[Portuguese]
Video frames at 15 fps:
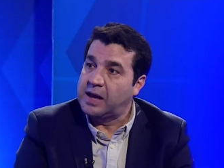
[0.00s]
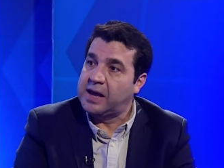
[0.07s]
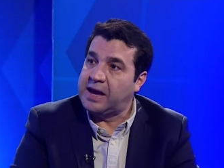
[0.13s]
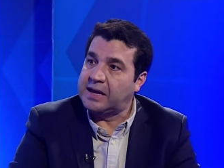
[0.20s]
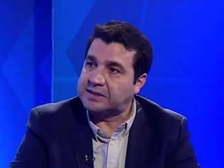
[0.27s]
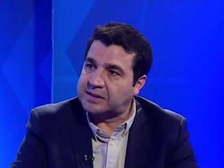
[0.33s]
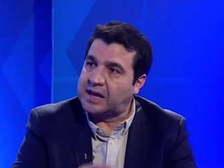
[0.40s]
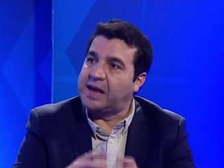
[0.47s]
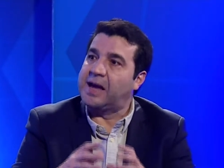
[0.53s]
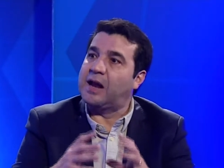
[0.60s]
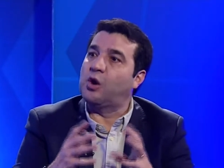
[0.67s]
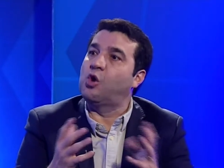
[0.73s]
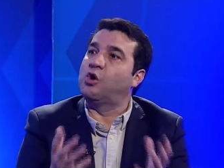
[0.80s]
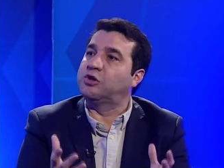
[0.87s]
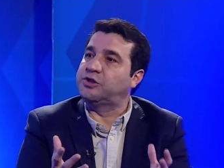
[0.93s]
essa é a
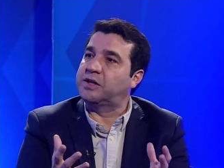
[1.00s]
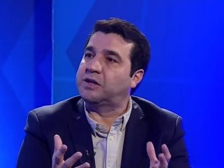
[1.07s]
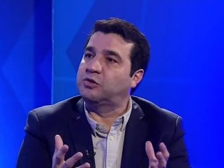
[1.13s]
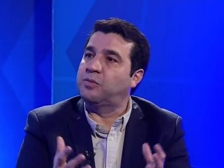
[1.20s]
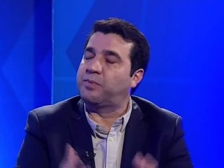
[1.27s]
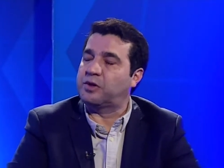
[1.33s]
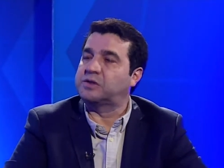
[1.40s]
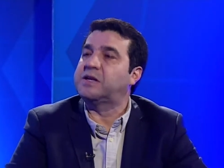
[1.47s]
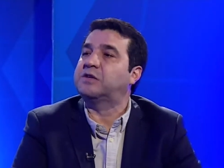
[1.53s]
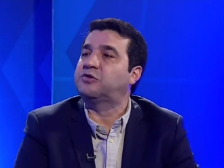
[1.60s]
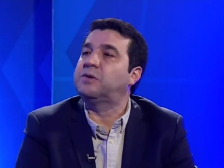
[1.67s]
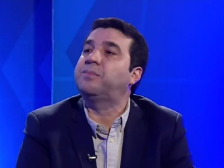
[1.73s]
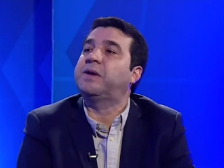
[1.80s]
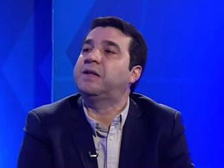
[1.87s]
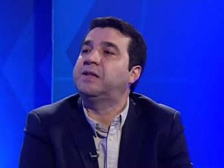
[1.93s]
lógica do processo de
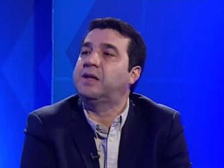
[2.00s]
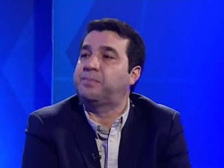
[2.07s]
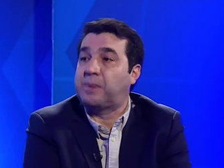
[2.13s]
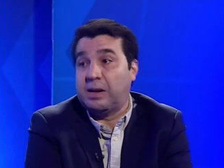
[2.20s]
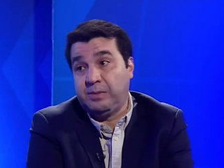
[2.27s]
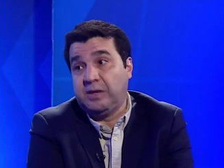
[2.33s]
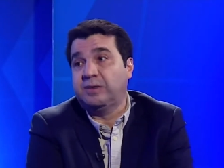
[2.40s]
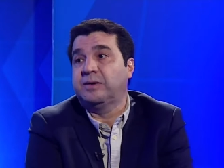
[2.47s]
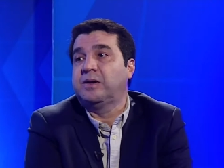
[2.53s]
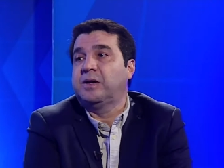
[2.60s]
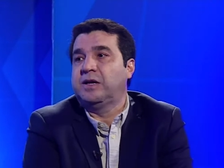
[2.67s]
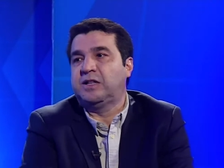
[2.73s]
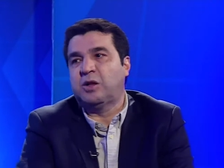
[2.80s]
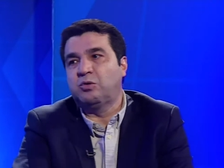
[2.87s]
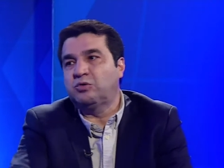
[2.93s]
empreender para mim.
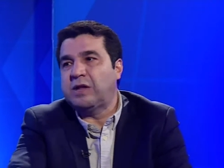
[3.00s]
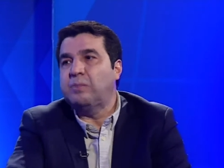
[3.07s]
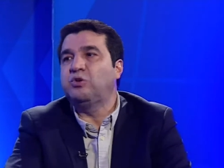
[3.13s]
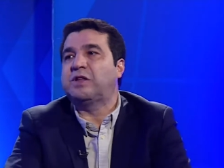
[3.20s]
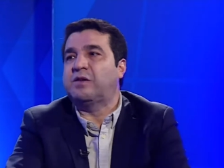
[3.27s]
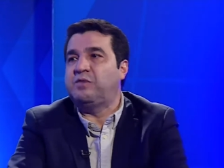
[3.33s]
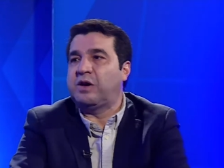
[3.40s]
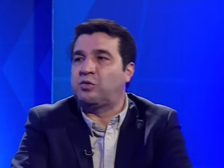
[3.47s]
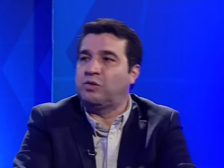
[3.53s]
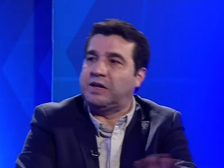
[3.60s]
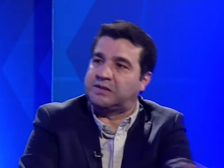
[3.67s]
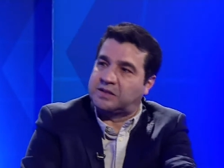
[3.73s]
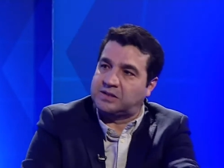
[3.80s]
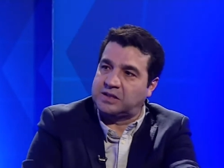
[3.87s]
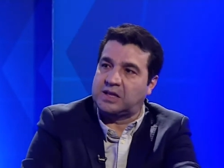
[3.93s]
Então, não tem muito a ver com
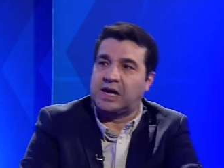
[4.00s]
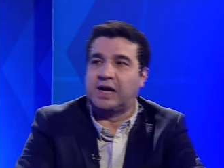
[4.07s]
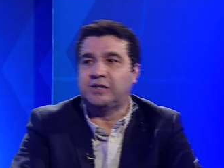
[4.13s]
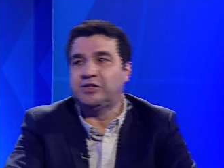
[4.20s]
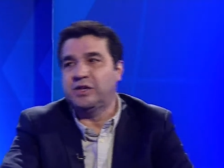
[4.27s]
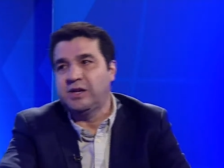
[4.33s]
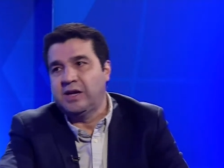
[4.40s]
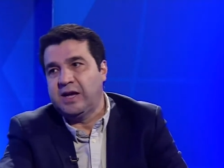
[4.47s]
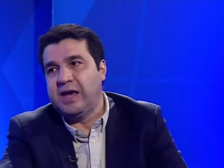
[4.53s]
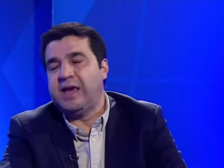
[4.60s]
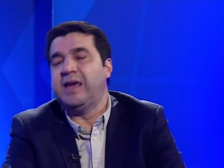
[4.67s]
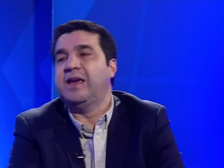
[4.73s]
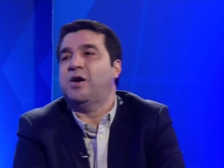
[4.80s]
necessidade é. e